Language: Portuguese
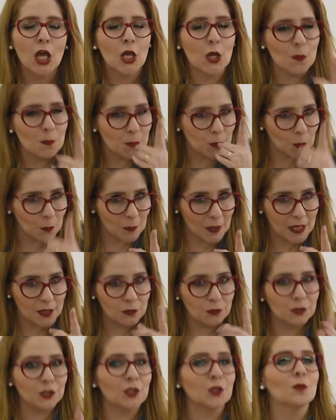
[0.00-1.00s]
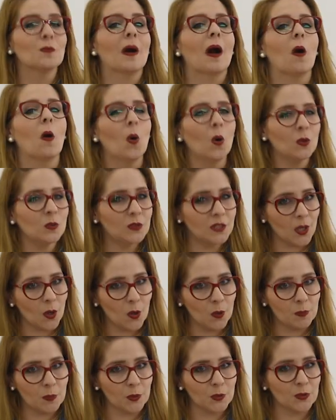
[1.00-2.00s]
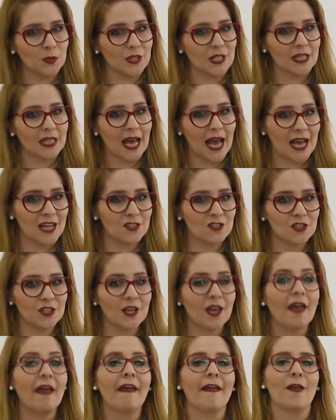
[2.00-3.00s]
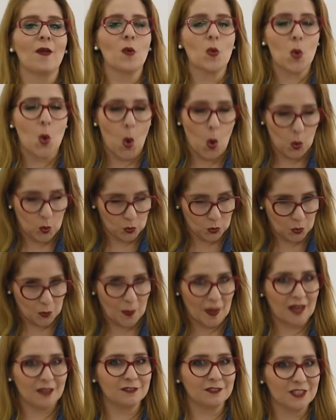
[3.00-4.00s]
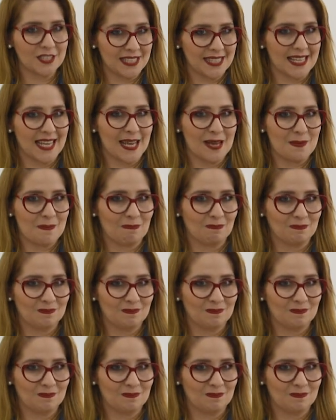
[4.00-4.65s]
Eu prometo que numa outra oportunidade eu conto para você.